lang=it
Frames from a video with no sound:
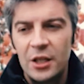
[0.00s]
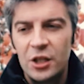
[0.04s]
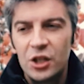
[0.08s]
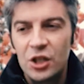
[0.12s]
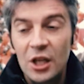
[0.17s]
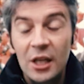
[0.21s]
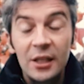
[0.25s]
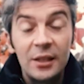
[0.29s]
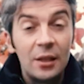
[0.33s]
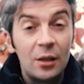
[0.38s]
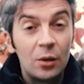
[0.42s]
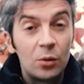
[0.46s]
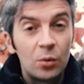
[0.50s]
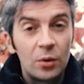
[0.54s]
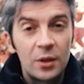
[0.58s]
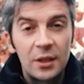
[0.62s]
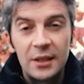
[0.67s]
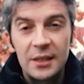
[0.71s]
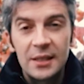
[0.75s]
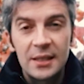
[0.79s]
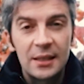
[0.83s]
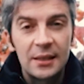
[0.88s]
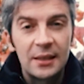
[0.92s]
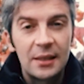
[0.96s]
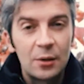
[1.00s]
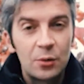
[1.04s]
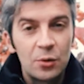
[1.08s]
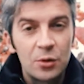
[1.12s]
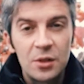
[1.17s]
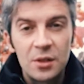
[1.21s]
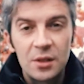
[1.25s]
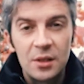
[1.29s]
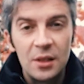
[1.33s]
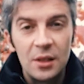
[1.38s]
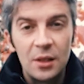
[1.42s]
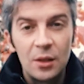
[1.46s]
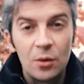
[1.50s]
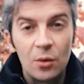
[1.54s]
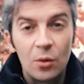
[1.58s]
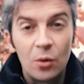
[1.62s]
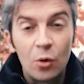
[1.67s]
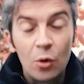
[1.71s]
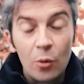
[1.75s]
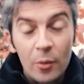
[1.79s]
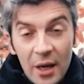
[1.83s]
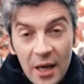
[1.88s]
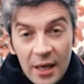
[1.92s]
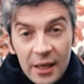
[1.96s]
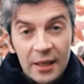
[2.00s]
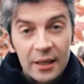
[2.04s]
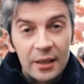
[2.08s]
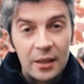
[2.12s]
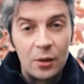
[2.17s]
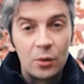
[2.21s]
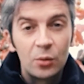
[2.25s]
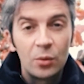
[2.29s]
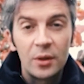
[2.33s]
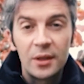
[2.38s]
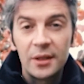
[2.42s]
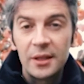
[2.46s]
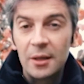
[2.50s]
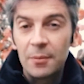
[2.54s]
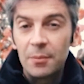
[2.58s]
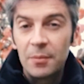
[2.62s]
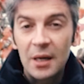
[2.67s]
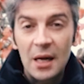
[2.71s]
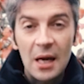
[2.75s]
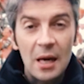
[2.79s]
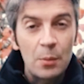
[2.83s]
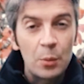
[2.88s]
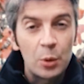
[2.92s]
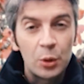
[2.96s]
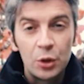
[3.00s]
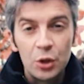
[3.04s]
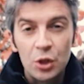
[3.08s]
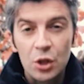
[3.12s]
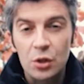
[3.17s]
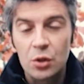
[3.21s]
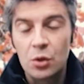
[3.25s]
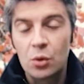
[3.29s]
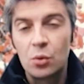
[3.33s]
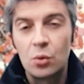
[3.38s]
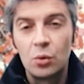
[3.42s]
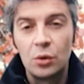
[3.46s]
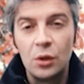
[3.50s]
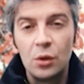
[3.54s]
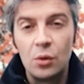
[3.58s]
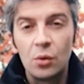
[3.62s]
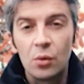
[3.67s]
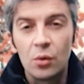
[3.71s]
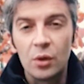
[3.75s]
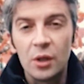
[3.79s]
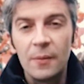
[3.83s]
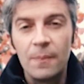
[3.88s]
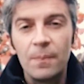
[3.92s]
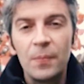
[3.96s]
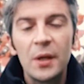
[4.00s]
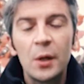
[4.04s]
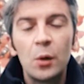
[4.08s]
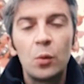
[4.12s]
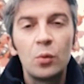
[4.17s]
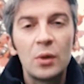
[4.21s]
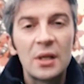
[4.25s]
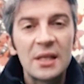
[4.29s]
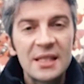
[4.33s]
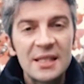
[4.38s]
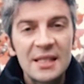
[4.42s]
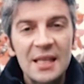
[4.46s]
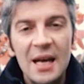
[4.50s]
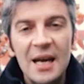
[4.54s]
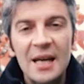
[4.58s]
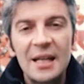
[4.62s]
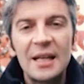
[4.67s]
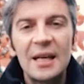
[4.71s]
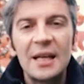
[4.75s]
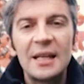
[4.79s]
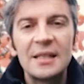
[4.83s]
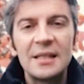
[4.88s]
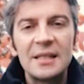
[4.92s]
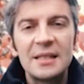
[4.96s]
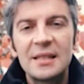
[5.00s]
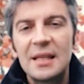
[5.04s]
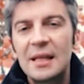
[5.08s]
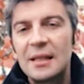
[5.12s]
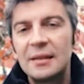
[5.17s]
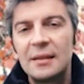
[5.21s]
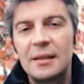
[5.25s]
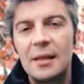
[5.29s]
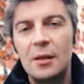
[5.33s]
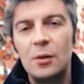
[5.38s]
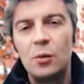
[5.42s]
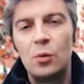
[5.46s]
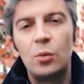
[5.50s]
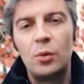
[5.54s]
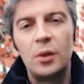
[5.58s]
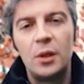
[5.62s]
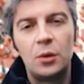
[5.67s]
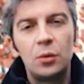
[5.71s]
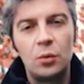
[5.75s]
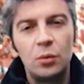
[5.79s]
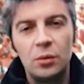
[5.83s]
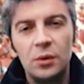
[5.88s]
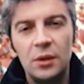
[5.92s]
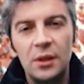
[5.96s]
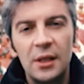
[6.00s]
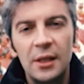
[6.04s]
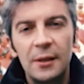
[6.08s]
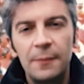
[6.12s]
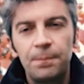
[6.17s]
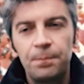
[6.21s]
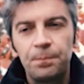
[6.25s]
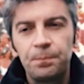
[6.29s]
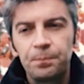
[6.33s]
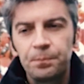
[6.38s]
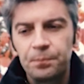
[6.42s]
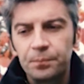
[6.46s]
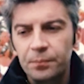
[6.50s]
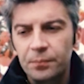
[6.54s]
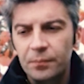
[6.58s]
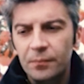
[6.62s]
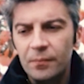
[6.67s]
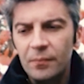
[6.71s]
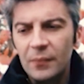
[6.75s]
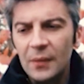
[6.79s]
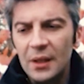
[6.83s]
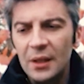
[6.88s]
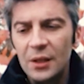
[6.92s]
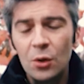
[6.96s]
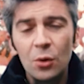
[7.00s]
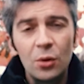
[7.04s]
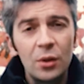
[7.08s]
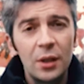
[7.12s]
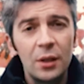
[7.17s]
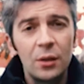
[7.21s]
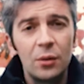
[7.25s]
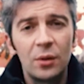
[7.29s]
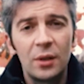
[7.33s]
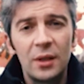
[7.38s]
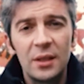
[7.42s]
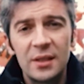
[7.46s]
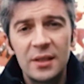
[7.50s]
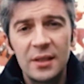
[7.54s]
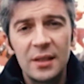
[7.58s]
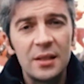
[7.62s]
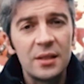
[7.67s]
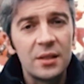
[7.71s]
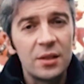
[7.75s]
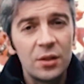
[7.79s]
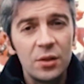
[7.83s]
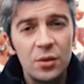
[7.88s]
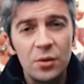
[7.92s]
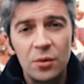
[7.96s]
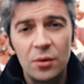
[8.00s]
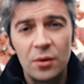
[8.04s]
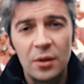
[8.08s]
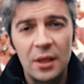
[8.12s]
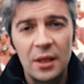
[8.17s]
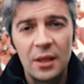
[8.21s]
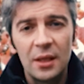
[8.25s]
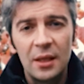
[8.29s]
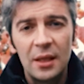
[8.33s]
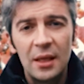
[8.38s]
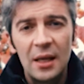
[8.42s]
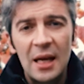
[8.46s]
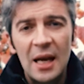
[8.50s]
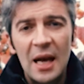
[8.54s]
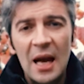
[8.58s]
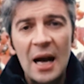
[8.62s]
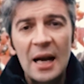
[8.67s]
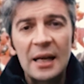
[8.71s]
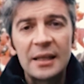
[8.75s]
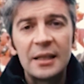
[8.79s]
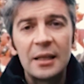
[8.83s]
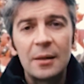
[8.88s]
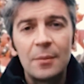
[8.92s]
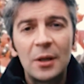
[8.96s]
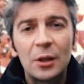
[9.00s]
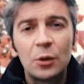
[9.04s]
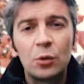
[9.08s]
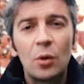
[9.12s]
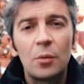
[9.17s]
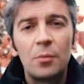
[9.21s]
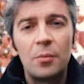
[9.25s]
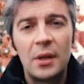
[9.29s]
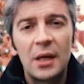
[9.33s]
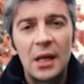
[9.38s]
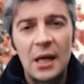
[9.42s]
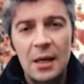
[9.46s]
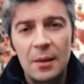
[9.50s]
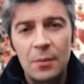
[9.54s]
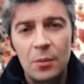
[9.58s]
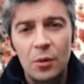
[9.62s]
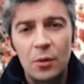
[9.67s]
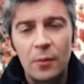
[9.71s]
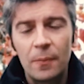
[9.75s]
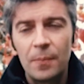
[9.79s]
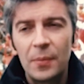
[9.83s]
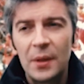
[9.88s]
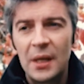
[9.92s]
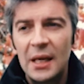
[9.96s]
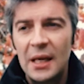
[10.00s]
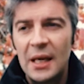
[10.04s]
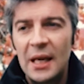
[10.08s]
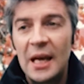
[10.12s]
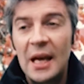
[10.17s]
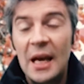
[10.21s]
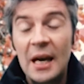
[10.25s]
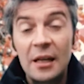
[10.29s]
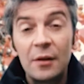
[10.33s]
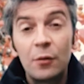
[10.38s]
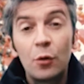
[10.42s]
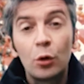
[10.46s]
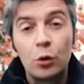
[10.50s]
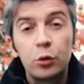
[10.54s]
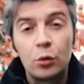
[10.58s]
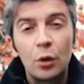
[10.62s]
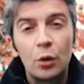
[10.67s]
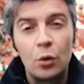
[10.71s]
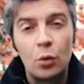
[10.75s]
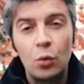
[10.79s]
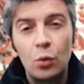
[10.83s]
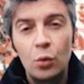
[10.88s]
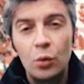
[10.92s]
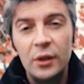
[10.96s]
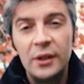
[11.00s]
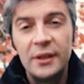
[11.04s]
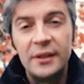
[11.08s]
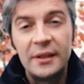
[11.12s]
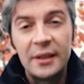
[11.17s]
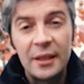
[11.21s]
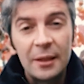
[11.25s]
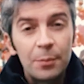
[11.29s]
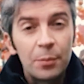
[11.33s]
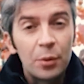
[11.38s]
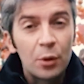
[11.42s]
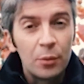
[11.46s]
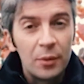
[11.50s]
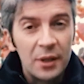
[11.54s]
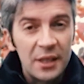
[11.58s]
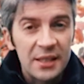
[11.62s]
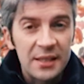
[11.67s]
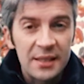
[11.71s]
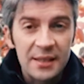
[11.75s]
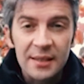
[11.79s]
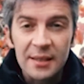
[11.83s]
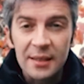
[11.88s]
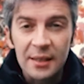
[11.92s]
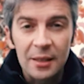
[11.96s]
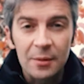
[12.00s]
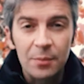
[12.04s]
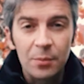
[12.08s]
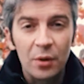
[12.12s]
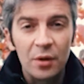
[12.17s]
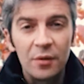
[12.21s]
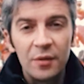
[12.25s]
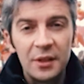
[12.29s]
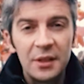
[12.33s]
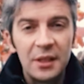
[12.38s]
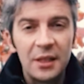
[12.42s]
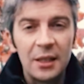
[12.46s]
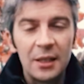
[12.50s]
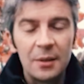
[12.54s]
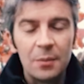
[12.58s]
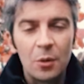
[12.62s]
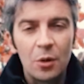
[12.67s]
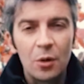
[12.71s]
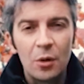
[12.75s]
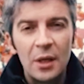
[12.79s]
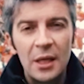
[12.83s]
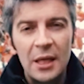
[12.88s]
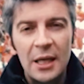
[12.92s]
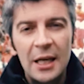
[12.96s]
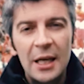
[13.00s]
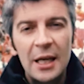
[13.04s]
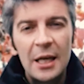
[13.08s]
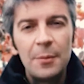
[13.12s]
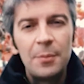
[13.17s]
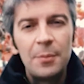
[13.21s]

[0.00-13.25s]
c'è nel cuore di Sant'Agostino, come anche nel cuore di Abramo e di ciascuno di noi, una sana e santa inquietudine. Io credo che se il Signore ha chiamato Abramo e ha rivolto a lui tre promesse che poi vedremo, è